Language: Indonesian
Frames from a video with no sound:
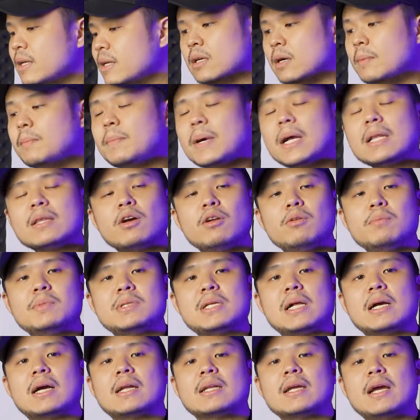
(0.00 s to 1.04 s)
Keempat, kalau
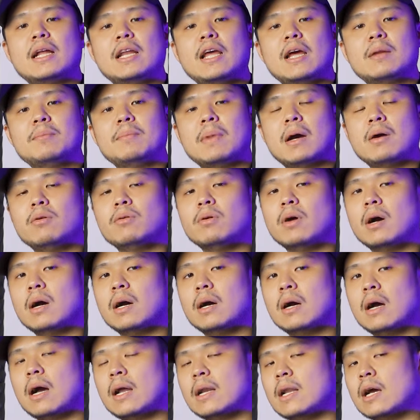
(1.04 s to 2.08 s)
misalkan kalian mau
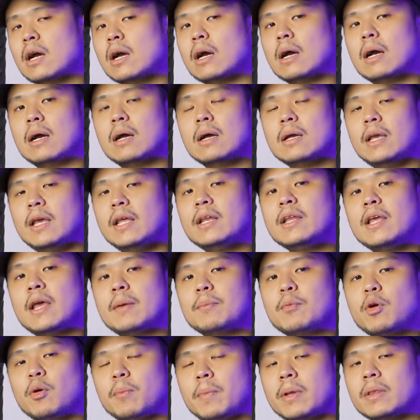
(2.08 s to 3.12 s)
uh, ada
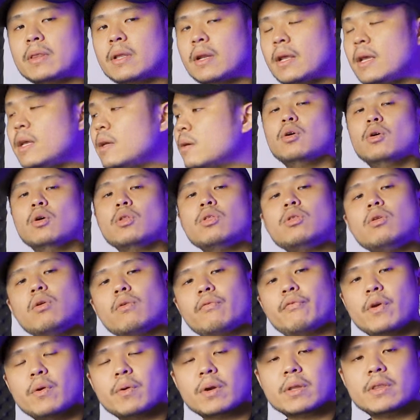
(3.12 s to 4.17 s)
in-game commentary,
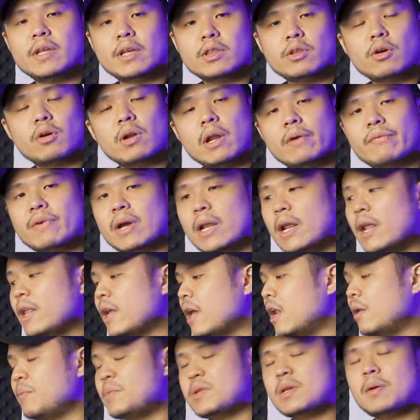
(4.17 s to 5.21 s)
untuk viewer TikTok Live kalian,
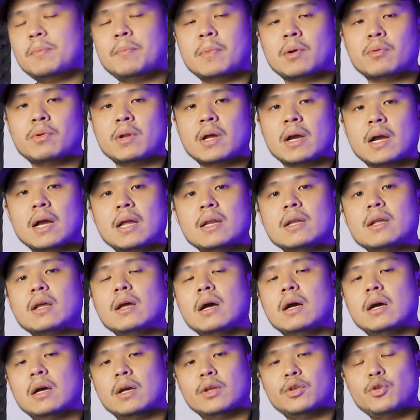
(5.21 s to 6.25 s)
kalian bisa menggunakan
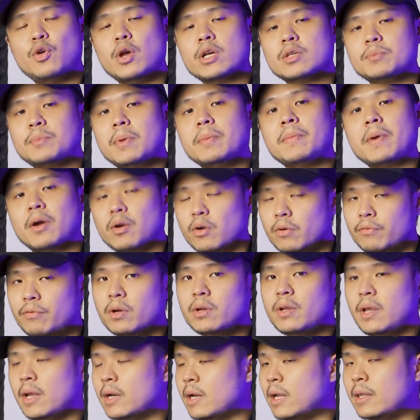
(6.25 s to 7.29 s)
uh, eh, USB
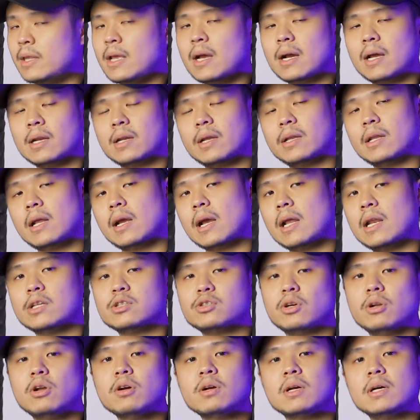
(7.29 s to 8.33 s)
microphone yang nanti akan
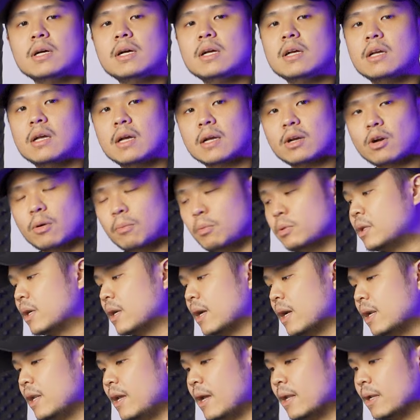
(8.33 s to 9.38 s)
kalian colok ke
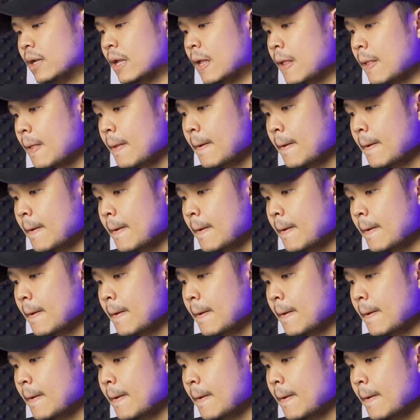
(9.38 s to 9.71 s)
komputer kalian.